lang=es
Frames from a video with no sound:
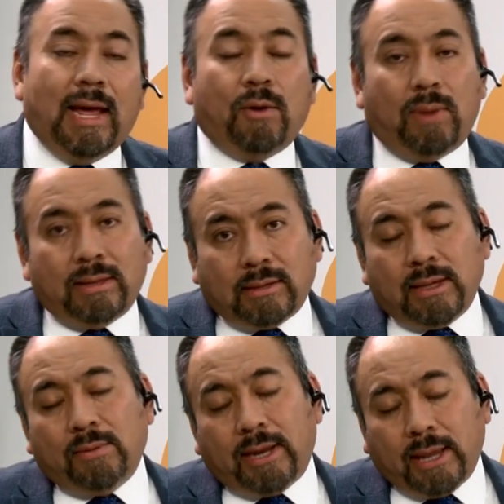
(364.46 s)
la
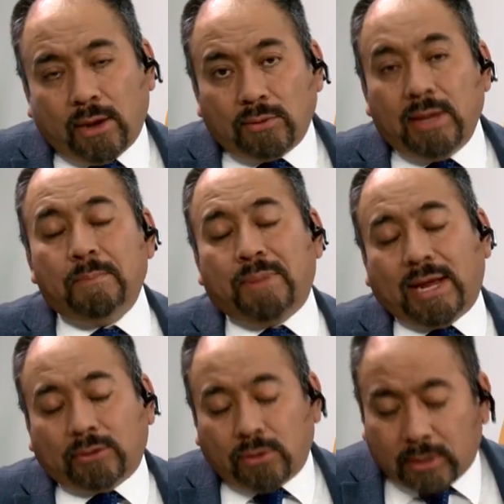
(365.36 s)
cual te llevaría a un
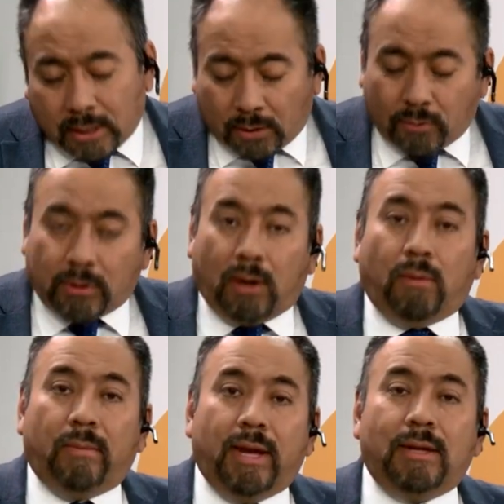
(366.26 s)
impacto de
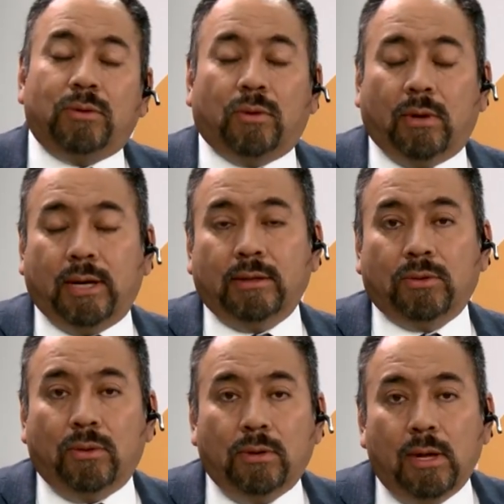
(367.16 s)
un aumento
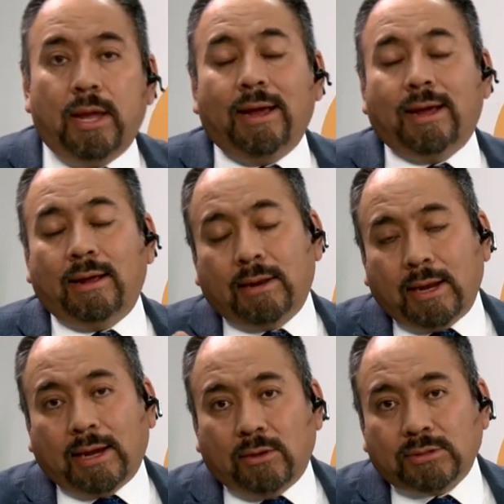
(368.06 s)
en tu
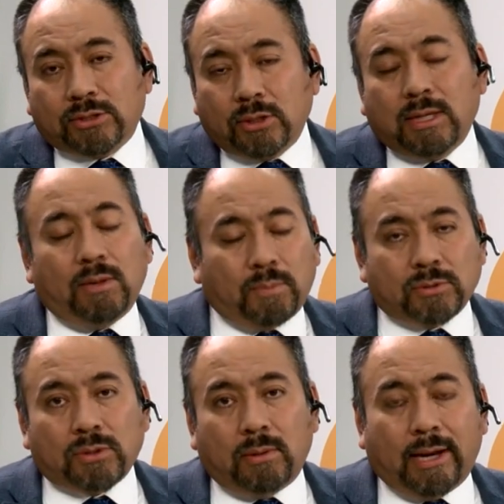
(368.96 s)
recaudación del
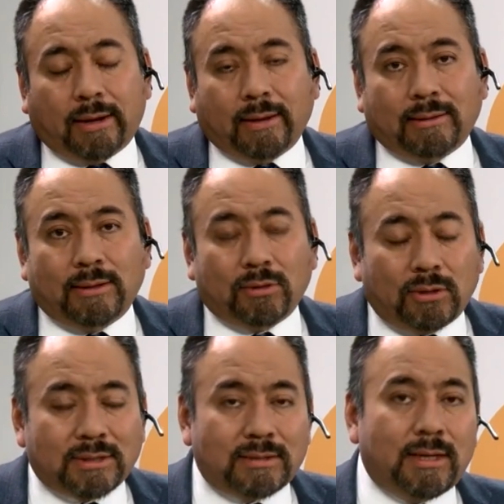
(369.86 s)
impuesto sobre la renta.
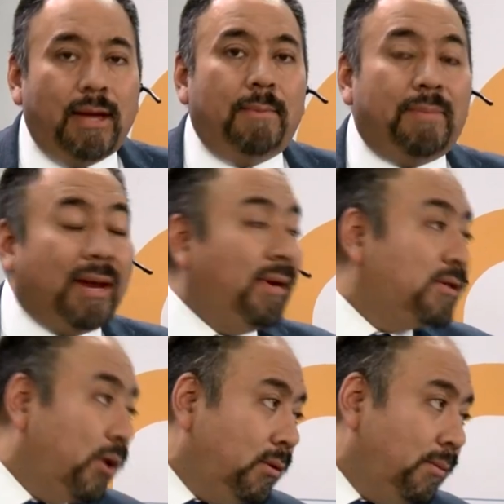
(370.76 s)
Entonces,
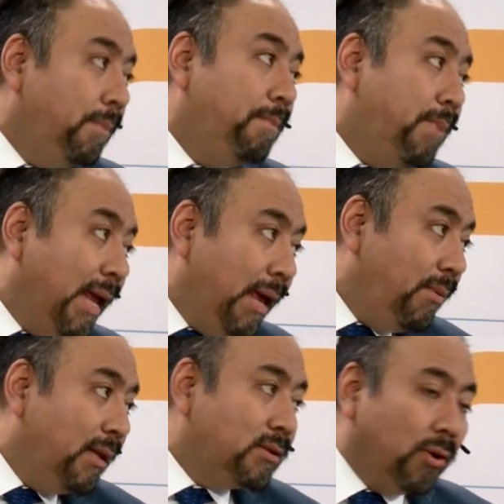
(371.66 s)
prevención,
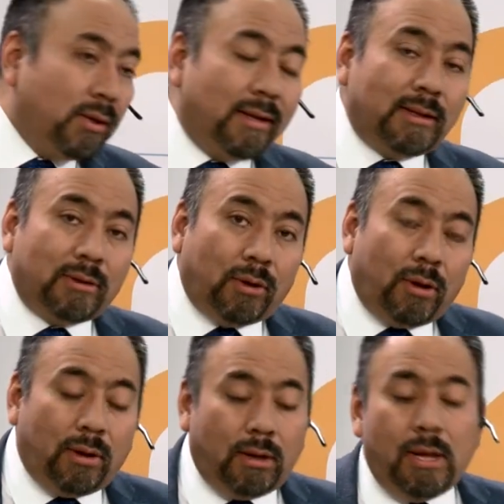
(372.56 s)
prevención ante
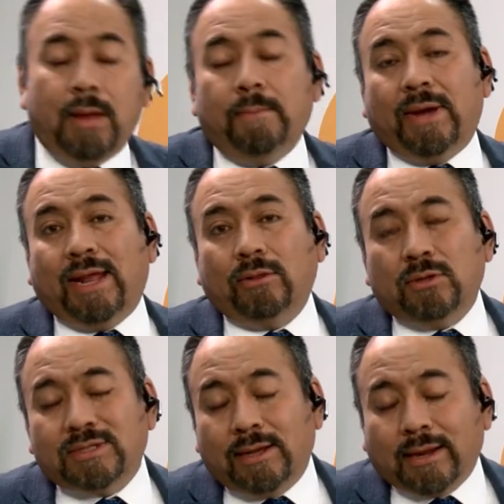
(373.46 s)
todo
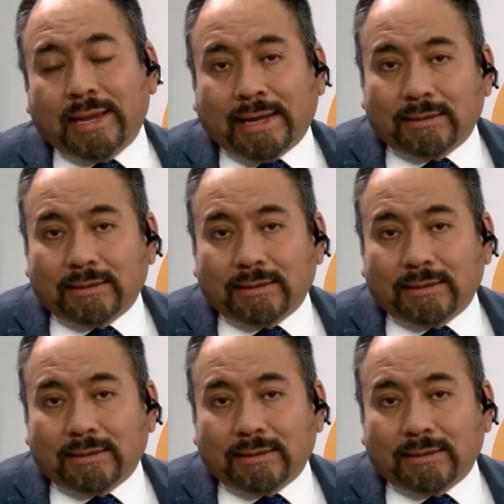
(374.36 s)
para no ser